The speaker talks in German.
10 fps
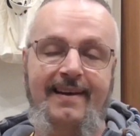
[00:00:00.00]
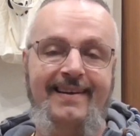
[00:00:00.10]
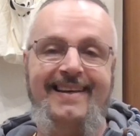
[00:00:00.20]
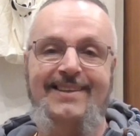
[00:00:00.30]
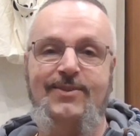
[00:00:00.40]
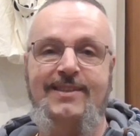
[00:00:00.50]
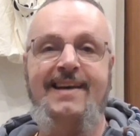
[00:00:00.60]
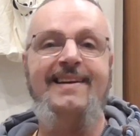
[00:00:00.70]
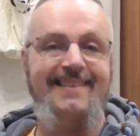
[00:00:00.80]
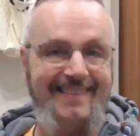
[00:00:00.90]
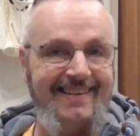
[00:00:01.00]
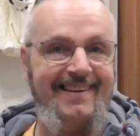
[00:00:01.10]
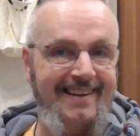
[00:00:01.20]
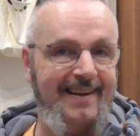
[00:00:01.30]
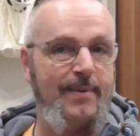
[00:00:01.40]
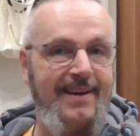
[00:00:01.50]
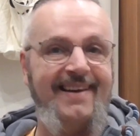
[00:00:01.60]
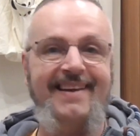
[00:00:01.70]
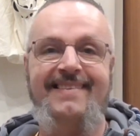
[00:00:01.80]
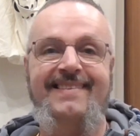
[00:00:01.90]
Kann ich jetzt noch nicht sagen, das seht ihr dann aber
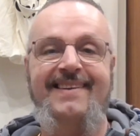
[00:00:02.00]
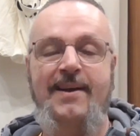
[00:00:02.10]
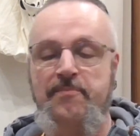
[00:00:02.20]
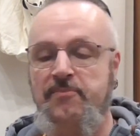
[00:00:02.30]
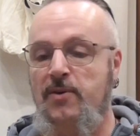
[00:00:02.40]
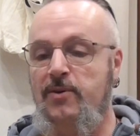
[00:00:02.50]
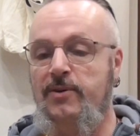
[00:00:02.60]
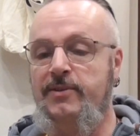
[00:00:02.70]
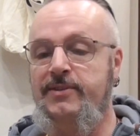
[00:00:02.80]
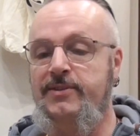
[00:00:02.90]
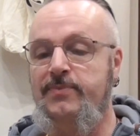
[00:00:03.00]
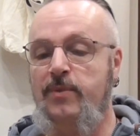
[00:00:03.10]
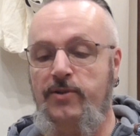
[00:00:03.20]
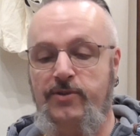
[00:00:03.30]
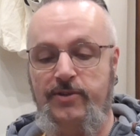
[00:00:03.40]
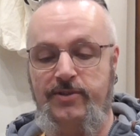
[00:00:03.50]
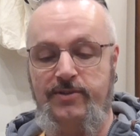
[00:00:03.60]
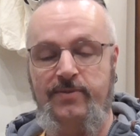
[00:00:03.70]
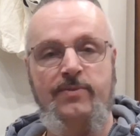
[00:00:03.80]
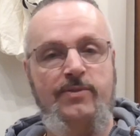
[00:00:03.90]
ja jetzt. Und
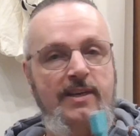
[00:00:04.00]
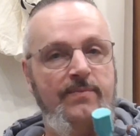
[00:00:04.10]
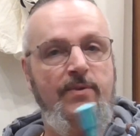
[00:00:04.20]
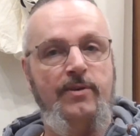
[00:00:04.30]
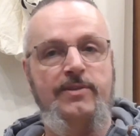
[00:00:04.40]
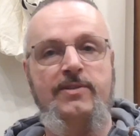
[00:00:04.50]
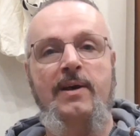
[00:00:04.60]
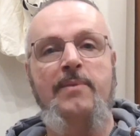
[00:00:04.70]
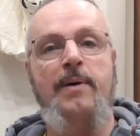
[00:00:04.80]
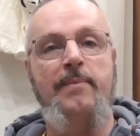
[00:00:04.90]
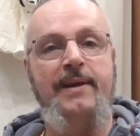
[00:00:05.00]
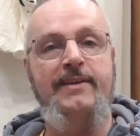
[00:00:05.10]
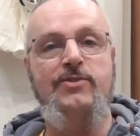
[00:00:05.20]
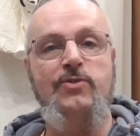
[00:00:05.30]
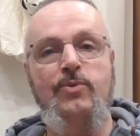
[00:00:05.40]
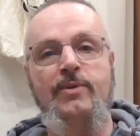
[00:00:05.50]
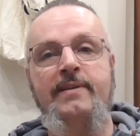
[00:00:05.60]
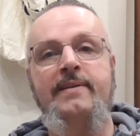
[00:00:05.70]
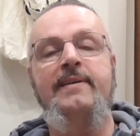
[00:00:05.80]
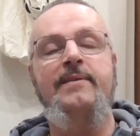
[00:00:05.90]
ansonsten sehen wir uns beim nächsten
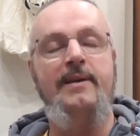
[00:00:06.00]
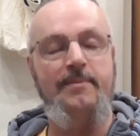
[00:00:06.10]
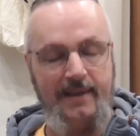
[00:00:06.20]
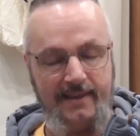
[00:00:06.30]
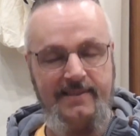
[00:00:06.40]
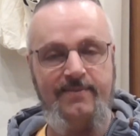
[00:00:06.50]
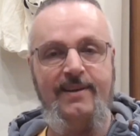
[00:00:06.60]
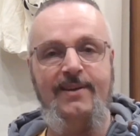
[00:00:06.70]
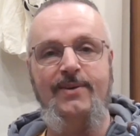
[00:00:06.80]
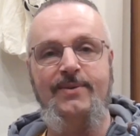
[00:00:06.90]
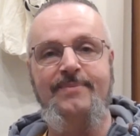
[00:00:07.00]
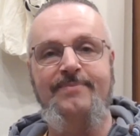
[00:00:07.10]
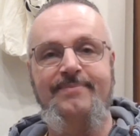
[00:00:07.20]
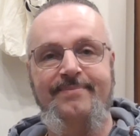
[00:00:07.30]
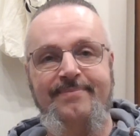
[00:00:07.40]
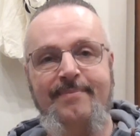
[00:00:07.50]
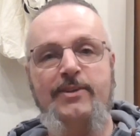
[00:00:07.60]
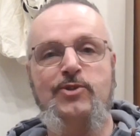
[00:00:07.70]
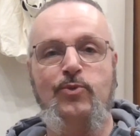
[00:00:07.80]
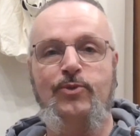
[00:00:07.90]
Tool im nächsten Video.
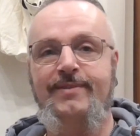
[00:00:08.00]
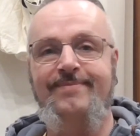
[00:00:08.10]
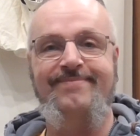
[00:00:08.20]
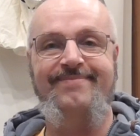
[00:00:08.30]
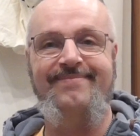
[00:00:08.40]
Macht's gut!